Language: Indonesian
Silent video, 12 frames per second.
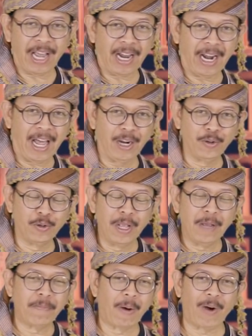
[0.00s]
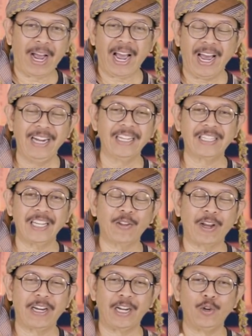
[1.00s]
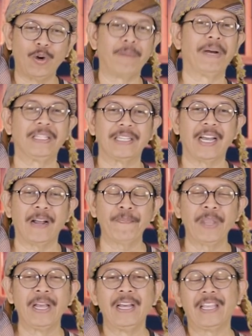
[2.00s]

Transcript: yang lalu, bahwa hadis itu ada dua macam.